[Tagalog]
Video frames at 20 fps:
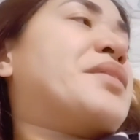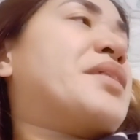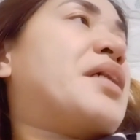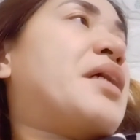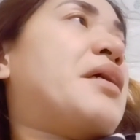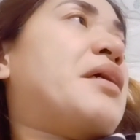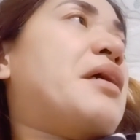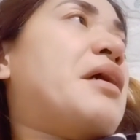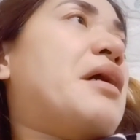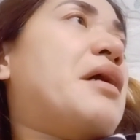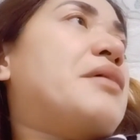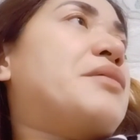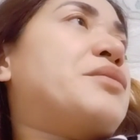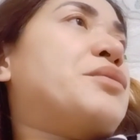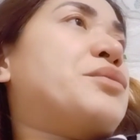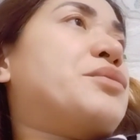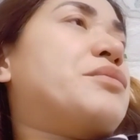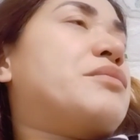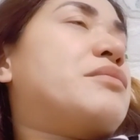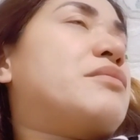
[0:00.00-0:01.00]
Kaya
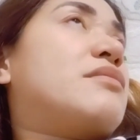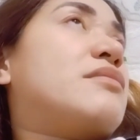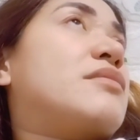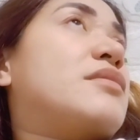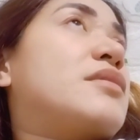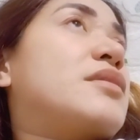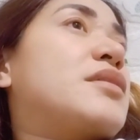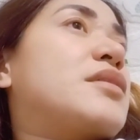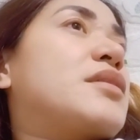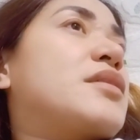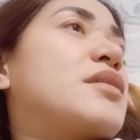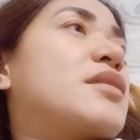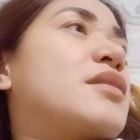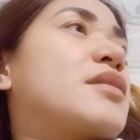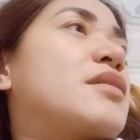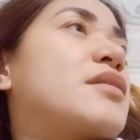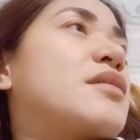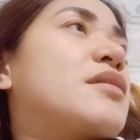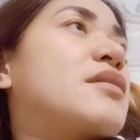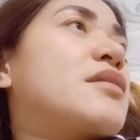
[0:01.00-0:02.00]
yun.
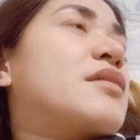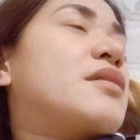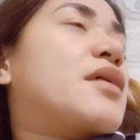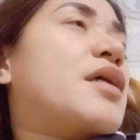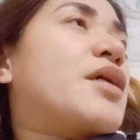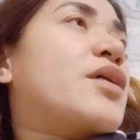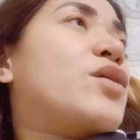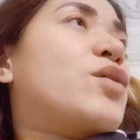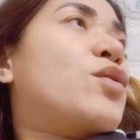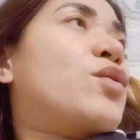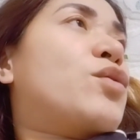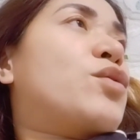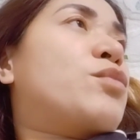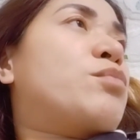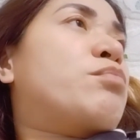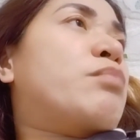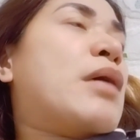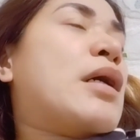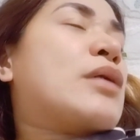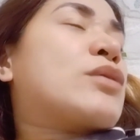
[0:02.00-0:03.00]

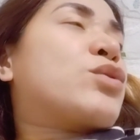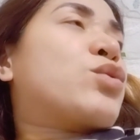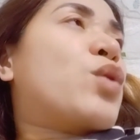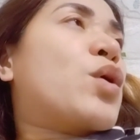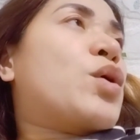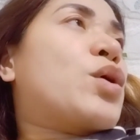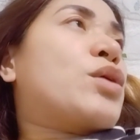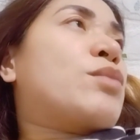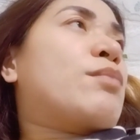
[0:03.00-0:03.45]
Ngayon, back to,